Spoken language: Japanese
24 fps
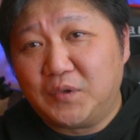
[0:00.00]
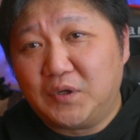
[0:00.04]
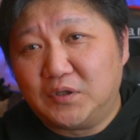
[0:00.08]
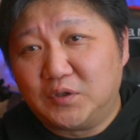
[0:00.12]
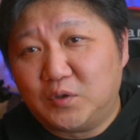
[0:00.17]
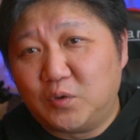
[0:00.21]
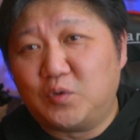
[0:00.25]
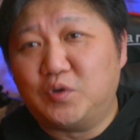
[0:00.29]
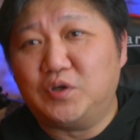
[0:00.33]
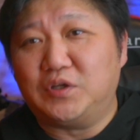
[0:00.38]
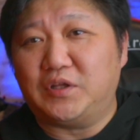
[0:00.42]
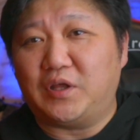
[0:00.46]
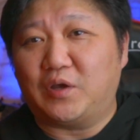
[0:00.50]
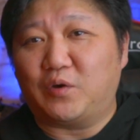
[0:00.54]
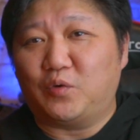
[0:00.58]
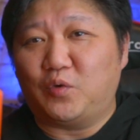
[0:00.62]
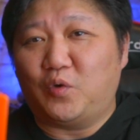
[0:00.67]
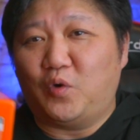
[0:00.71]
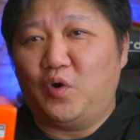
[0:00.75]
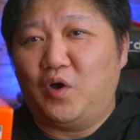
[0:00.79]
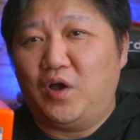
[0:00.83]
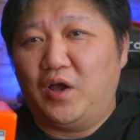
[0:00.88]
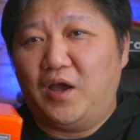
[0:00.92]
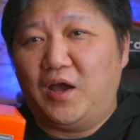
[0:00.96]
特にね、こ
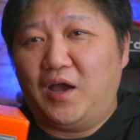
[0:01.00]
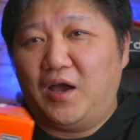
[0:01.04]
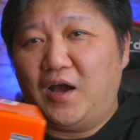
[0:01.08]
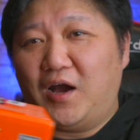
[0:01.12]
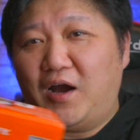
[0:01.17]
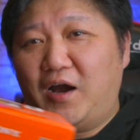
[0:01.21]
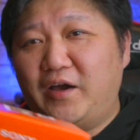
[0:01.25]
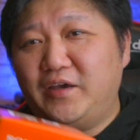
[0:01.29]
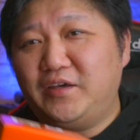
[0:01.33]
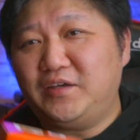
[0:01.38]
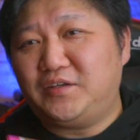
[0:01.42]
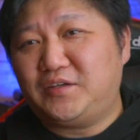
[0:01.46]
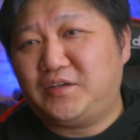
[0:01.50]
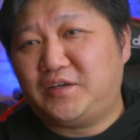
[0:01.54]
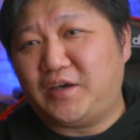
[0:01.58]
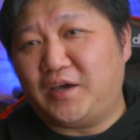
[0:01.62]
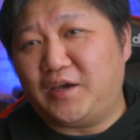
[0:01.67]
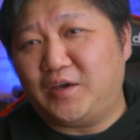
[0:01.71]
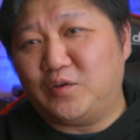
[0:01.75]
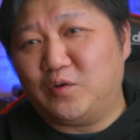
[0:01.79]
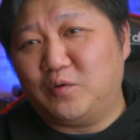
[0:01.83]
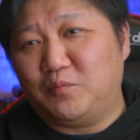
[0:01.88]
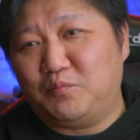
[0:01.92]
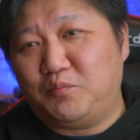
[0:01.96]
の背
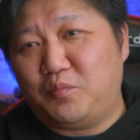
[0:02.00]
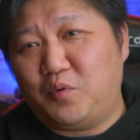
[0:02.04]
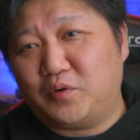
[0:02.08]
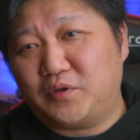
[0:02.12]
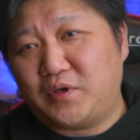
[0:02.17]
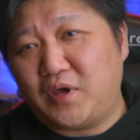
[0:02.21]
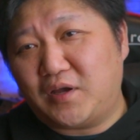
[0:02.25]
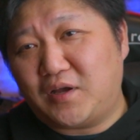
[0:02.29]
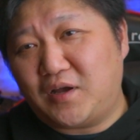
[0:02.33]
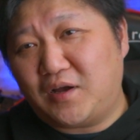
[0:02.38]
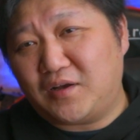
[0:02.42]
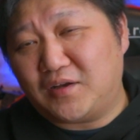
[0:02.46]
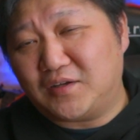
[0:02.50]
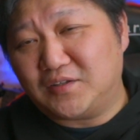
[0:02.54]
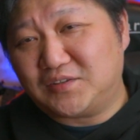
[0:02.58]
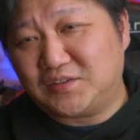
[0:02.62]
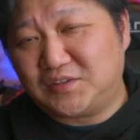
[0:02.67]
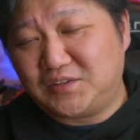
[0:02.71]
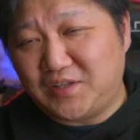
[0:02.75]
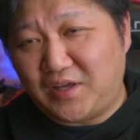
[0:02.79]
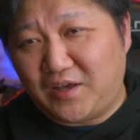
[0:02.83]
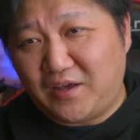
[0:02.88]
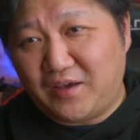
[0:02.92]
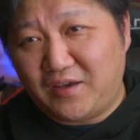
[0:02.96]
景のボケ感が好
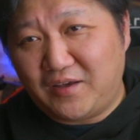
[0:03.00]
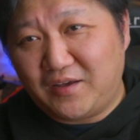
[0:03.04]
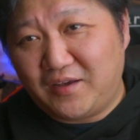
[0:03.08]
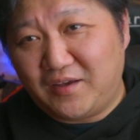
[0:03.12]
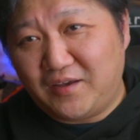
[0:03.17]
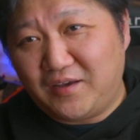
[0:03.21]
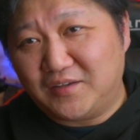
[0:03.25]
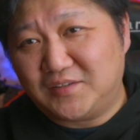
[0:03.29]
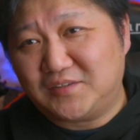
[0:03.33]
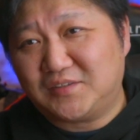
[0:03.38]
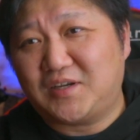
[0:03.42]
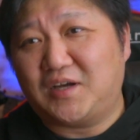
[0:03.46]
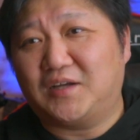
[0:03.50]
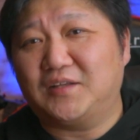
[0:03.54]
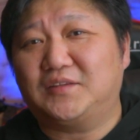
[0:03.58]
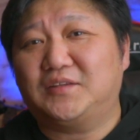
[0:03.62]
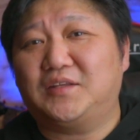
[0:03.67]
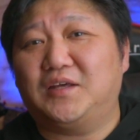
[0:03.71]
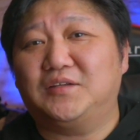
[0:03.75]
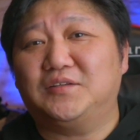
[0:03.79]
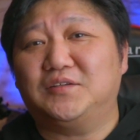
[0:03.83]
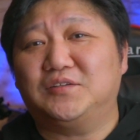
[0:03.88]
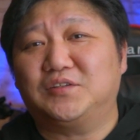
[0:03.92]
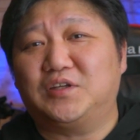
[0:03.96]
きで、えー、使っ
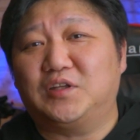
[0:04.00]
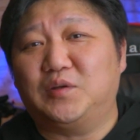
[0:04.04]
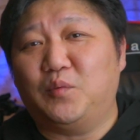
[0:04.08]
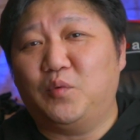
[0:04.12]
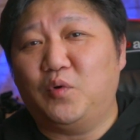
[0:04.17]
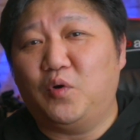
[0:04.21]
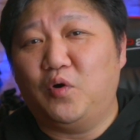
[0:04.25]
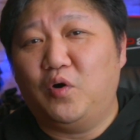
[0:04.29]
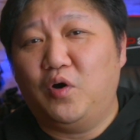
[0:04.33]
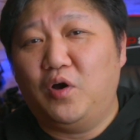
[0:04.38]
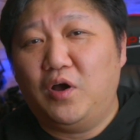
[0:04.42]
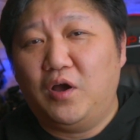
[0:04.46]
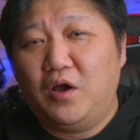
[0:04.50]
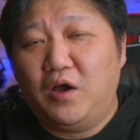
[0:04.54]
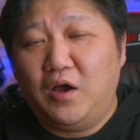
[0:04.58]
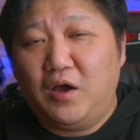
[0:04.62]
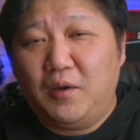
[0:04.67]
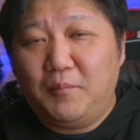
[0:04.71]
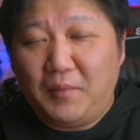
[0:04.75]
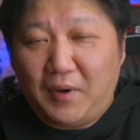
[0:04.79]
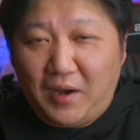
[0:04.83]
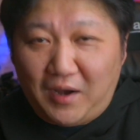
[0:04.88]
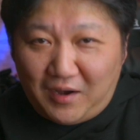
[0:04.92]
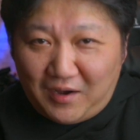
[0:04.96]
たんですけども、
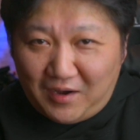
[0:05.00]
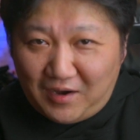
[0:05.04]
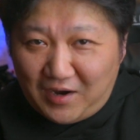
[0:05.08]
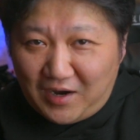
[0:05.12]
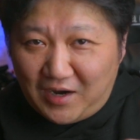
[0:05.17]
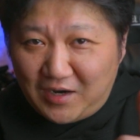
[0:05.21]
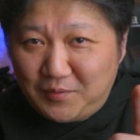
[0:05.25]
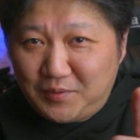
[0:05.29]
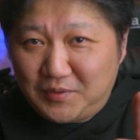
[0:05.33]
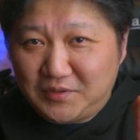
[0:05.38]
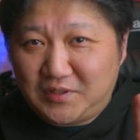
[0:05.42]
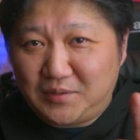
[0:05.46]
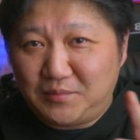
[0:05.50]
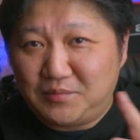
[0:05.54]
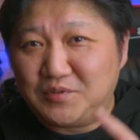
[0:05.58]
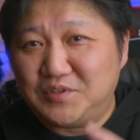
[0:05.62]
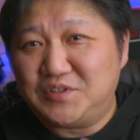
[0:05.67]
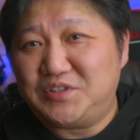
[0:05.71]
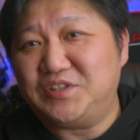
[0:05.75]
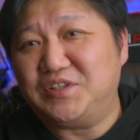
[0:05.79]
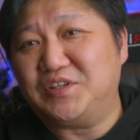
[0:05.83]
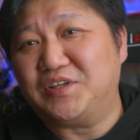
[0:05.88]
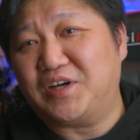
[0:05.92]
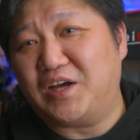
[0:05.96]
まあ、アルファ7
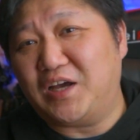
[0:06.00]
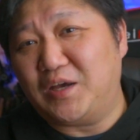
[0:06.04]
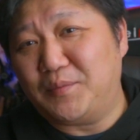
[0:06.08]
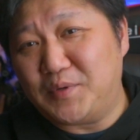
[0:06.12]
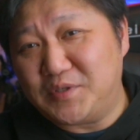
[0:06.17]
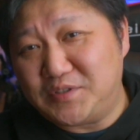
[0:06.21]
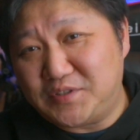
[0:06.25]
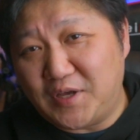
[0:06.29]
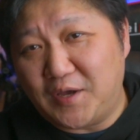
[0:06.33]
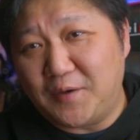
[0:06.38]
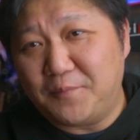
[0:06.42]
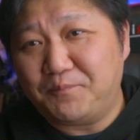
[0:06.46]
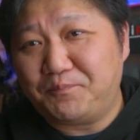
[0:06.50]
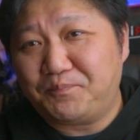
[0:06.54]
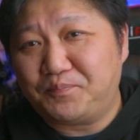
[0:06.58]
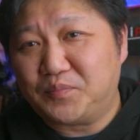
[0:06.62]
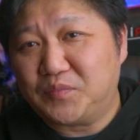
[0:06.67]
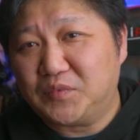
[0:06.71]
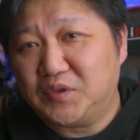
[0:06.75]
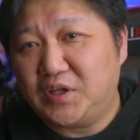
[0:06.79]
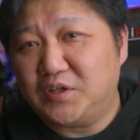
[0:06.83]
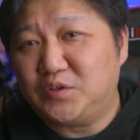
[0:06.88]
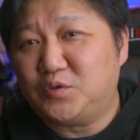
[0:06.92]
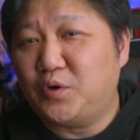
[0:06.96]
c に変えまして、
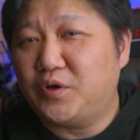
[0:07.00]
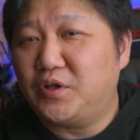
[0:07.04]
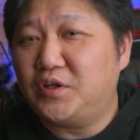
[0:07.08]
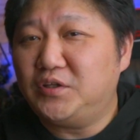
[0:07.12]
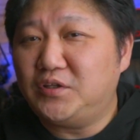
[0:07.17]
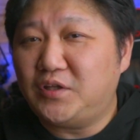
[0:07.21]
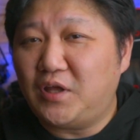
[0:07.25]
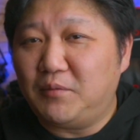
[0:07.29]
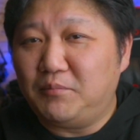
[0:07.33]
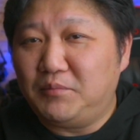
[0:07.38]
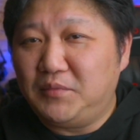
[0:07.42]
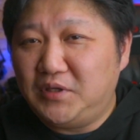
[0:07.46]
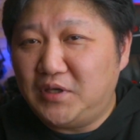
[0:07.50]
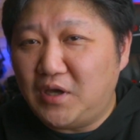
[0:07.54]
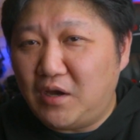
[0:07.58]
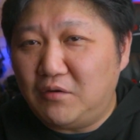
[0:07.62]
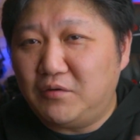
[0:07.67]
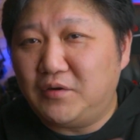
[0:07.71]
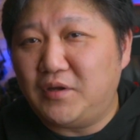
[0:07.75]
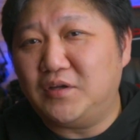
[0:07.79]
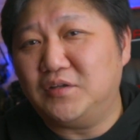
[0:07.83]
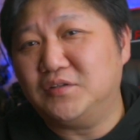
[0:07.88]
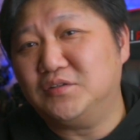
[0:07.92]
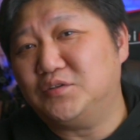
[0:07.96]
で、それにね、見合
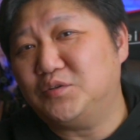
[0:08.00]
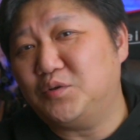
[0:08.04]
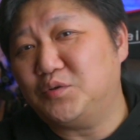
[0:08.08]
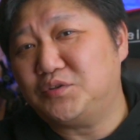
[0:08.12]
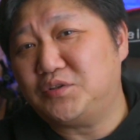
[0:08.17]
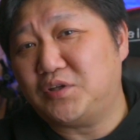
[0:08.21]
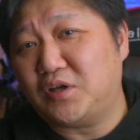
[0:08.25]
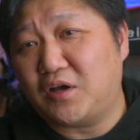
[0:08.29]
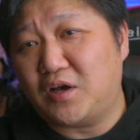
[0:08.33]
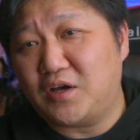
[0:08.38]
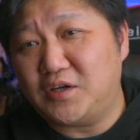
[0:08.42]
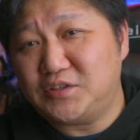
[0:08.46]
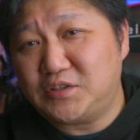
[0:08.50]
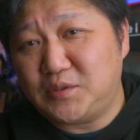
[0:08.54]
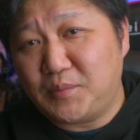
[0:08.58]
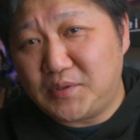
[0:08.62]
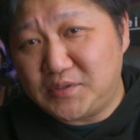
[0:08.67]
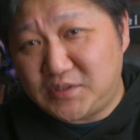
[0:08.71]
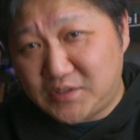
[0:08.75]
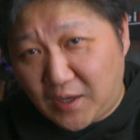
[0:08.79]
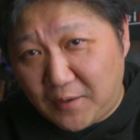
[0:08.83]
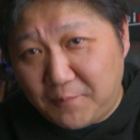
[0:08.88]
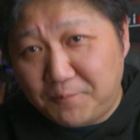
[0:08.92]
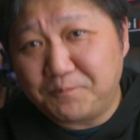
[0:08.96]
うレンズを探して
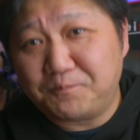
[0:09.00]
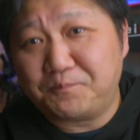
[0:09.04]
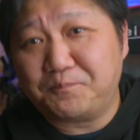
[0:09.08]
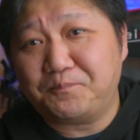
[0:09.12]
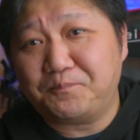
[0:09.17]
ました。